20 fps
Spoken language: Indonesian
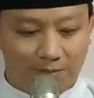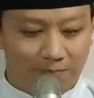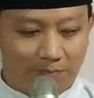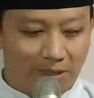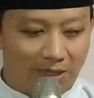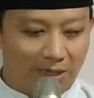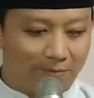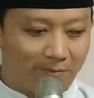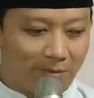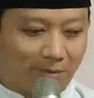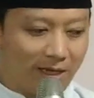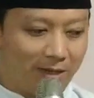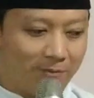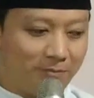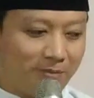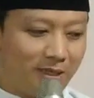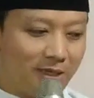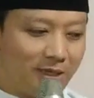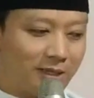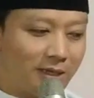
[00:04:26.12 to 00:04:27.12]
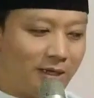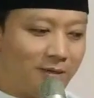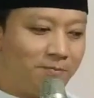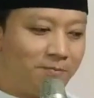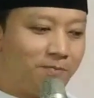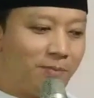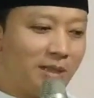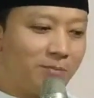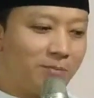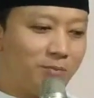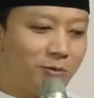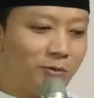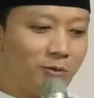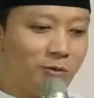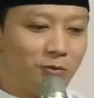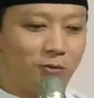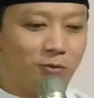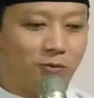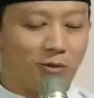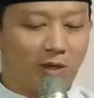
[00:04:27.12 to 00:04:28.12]
pada malam yang ke-40
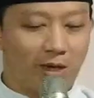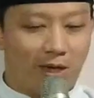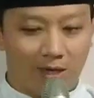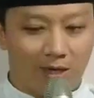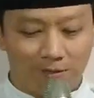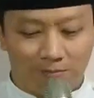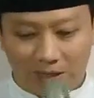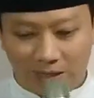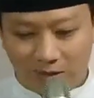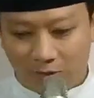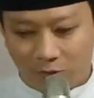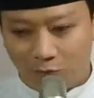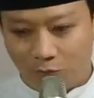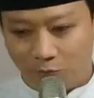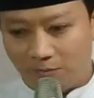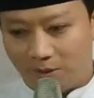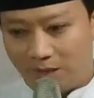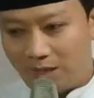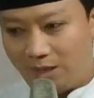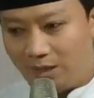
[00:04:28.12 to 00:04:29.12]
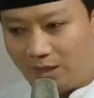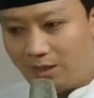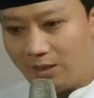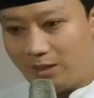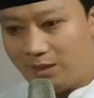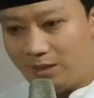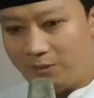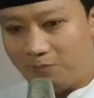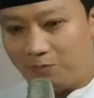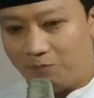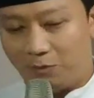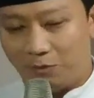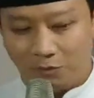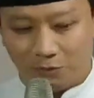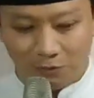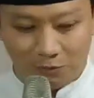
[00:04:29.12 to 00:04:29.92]
almarhumah Ibu